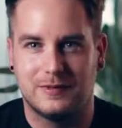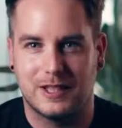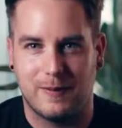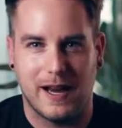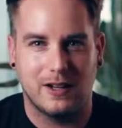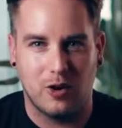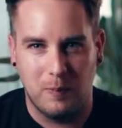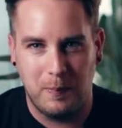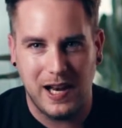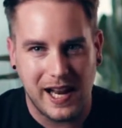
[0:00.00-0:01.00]
zwei
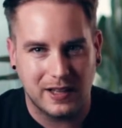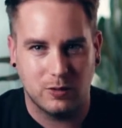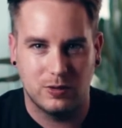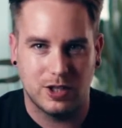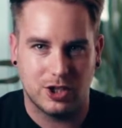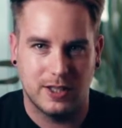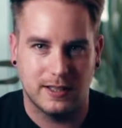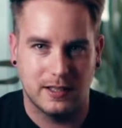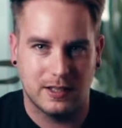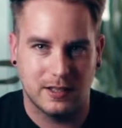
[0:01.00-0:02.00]
komplett
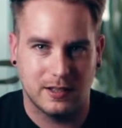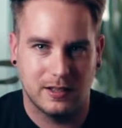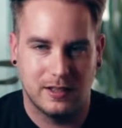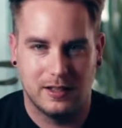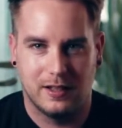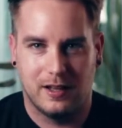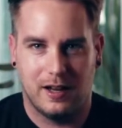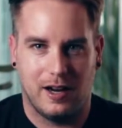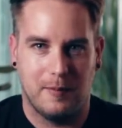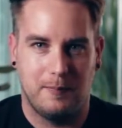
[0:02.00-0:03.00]
unterschiedliche
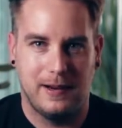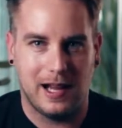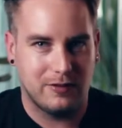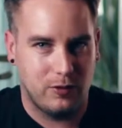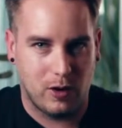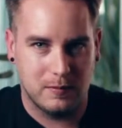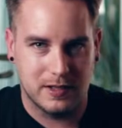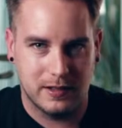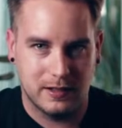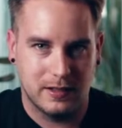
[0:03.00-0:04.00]
ähm, Plattformen
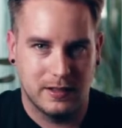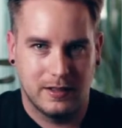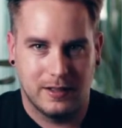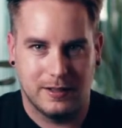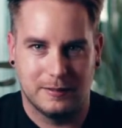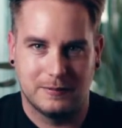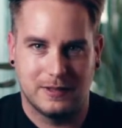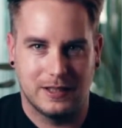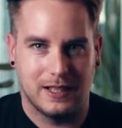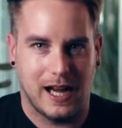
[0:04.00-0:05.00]
sind,
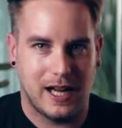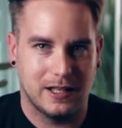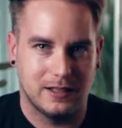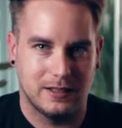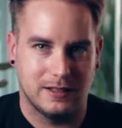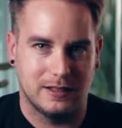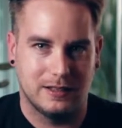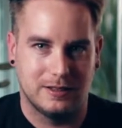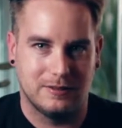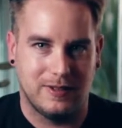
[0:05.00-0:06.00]
ähm,
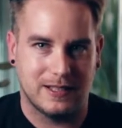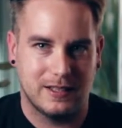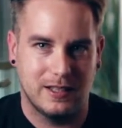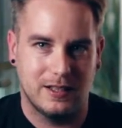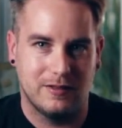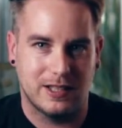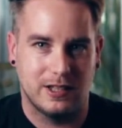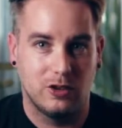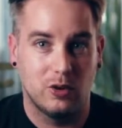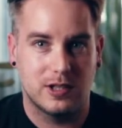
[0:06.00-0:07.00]
gerade äh, was, die, was
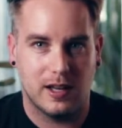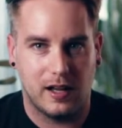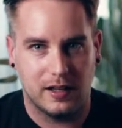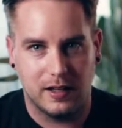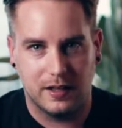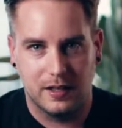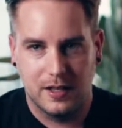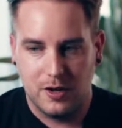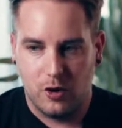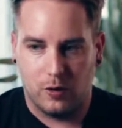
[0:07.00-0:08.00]
die Nutzer angeht.
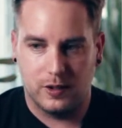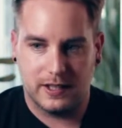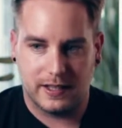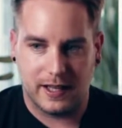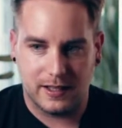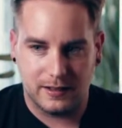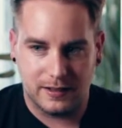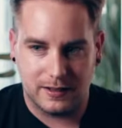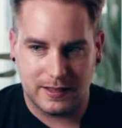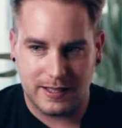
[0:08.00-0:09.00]
Und ich
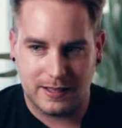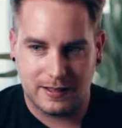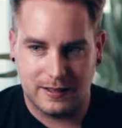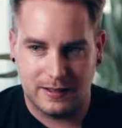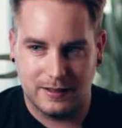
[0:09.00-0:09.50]
denke, das